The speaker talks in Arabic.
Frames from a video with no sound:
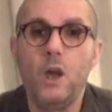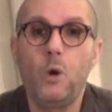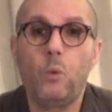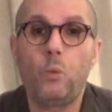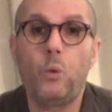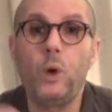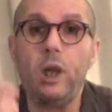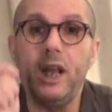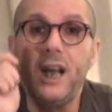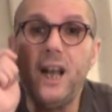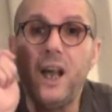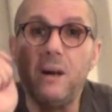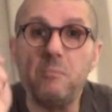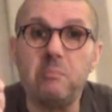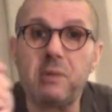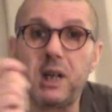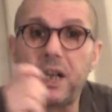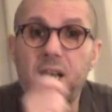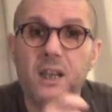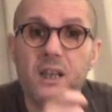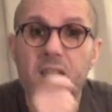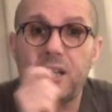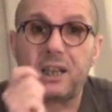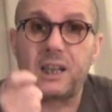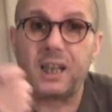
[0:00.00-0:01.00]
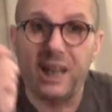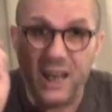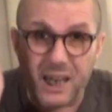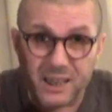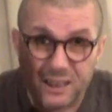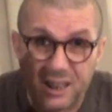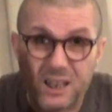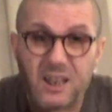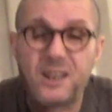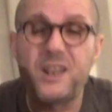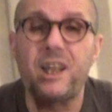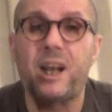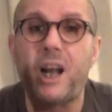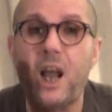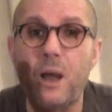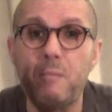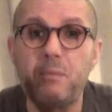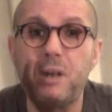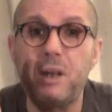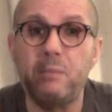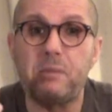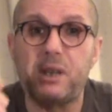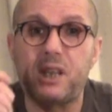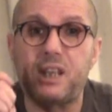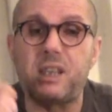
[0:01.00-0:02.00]
وإلا مرض كلات
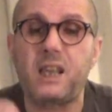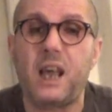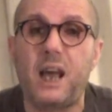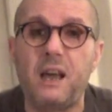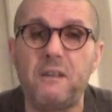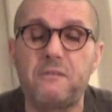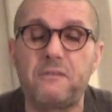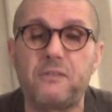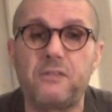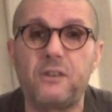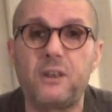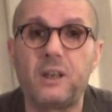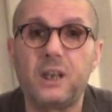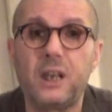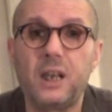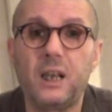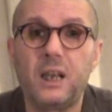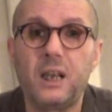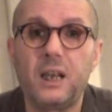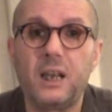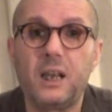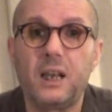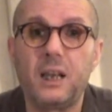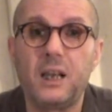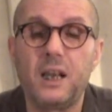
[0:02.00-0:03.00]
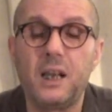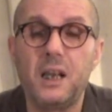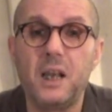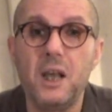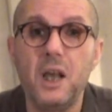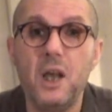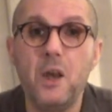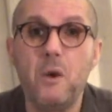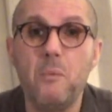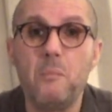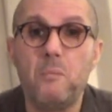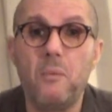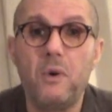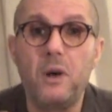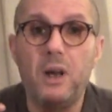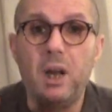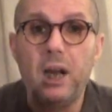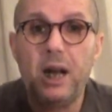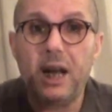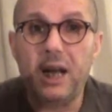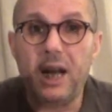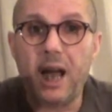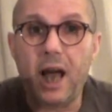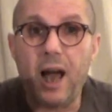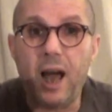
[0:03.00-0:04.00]
الضرابية بزاف
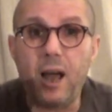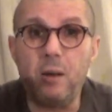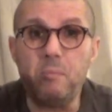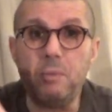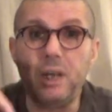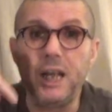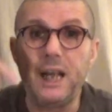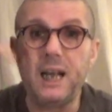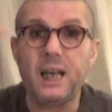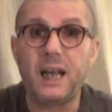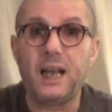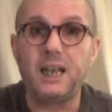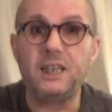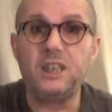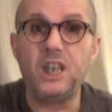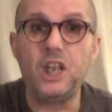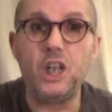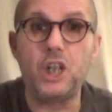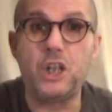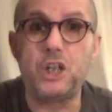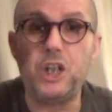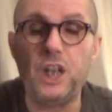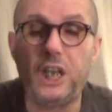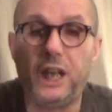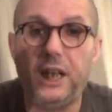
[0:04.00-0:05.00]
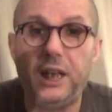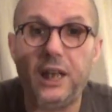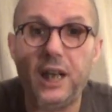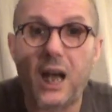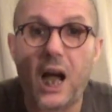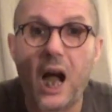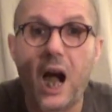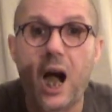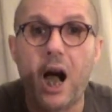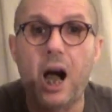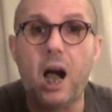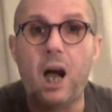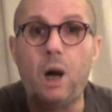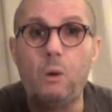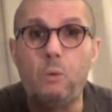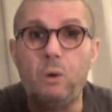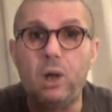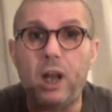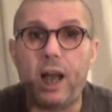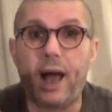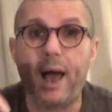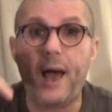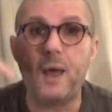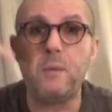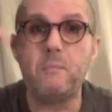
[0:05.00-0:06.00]
العام اللي غادي يجي عليها أو
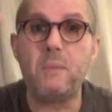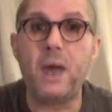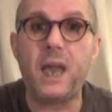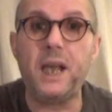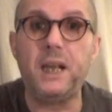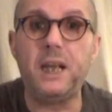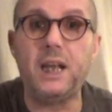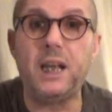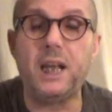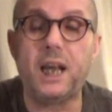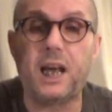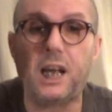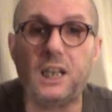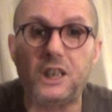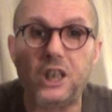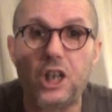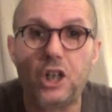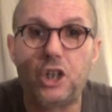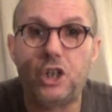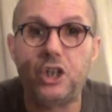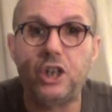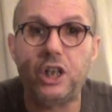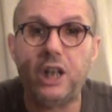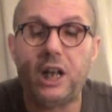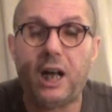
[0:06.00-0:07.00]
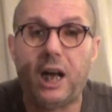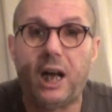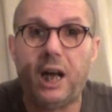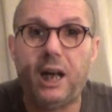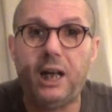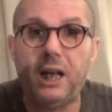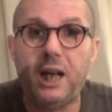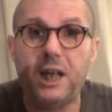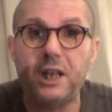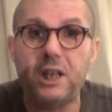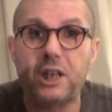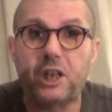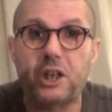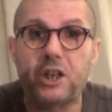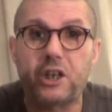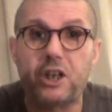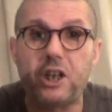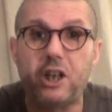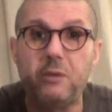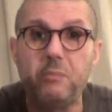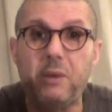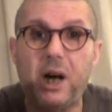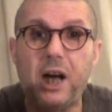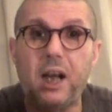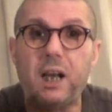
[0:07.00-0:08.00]
العامين اللي غادي تجي على ذاك
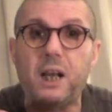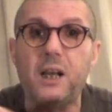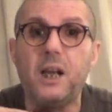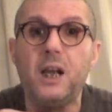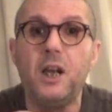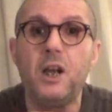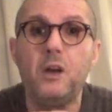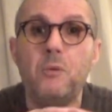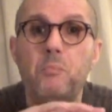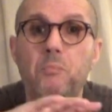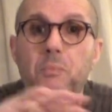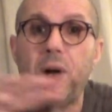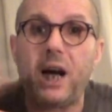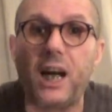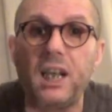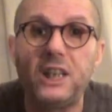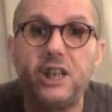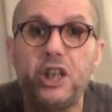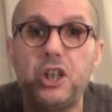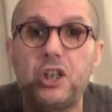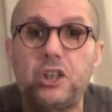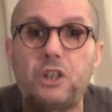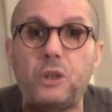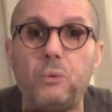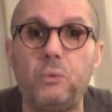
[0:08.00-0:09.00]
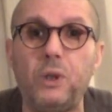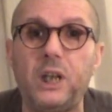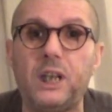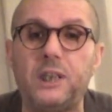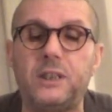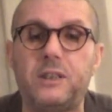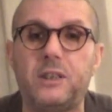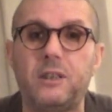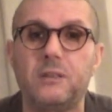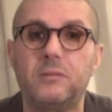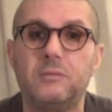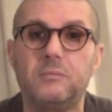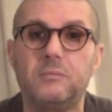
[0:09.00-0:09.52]
الثمار ما غاديش تولد